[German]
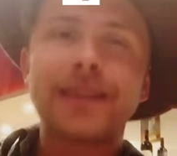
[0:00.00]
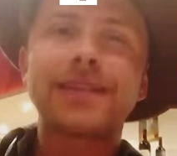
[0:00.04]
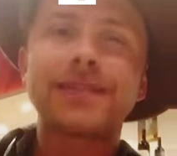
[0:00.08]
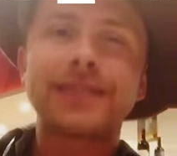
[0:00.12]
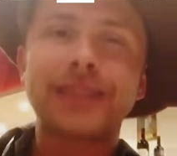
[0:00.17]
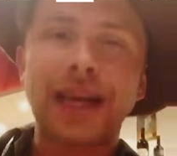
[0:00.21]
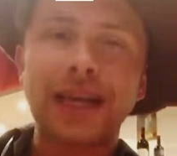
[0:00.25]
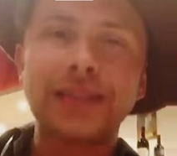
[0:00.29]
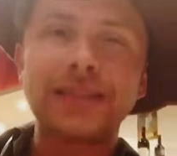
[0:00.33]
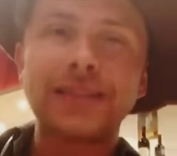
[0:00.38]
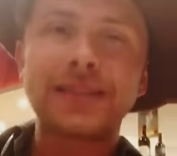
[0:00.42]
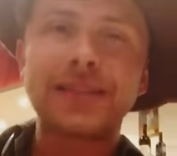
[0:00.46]

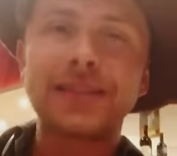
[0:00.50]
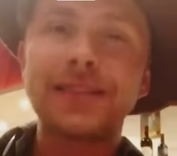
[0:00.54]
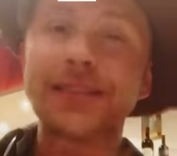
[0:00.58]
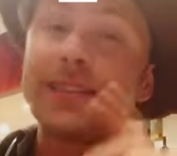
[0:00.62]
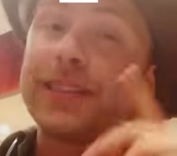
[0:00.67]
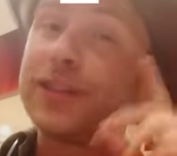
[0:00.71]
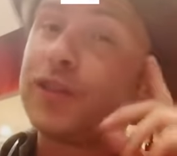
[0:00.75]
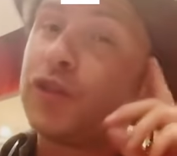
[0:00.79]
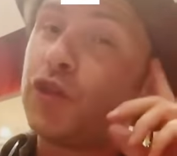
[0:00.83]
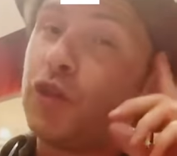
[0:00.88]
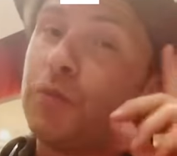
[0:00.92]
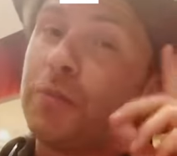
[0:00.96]
das sind
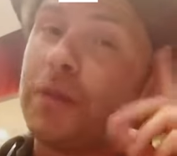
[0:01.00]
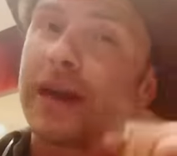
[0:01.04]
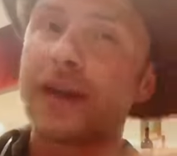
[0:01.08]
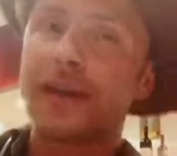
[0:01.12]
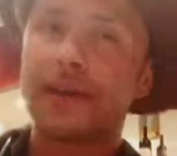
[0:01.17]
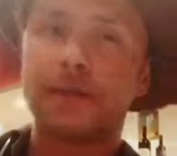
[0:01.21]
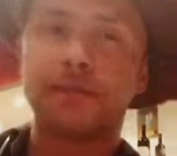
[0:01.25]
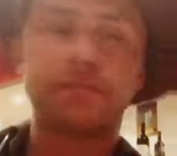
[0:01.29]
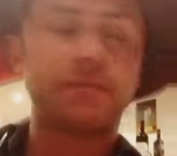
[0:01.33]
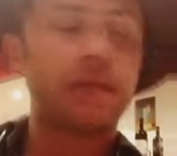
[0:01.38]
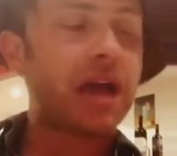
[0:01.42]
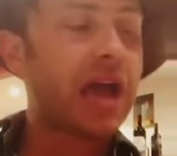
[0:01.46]
die
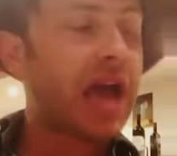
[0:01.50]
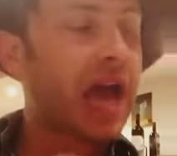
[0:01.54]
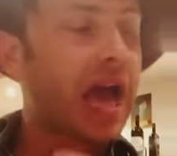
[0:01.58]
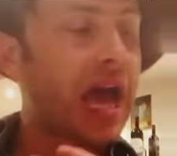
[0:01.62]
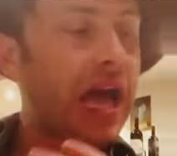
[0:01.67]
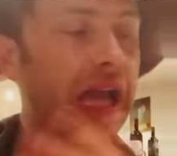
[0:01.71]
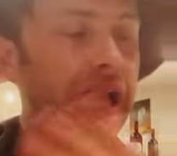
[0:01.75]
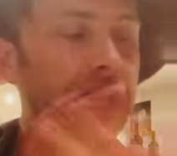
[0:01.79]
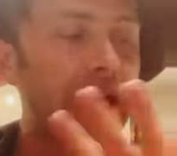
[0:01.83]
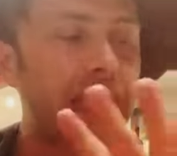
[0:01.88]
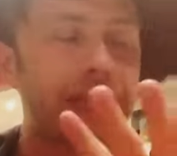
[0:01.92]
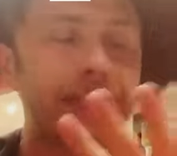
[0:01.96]
Dümmeren.
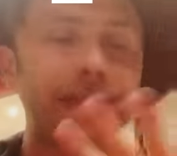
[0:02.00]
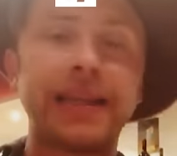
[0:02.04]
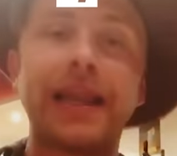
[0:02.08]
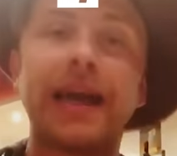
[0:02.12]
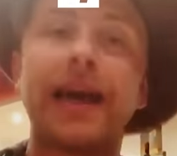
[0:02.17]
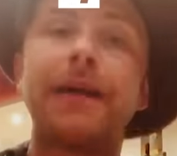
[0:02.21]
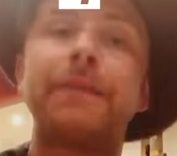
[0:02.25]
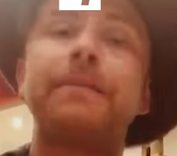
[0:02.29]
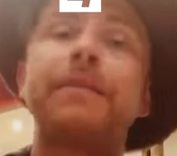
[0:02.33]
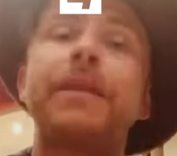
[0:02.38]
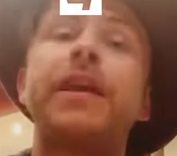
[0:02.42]
Alles klar.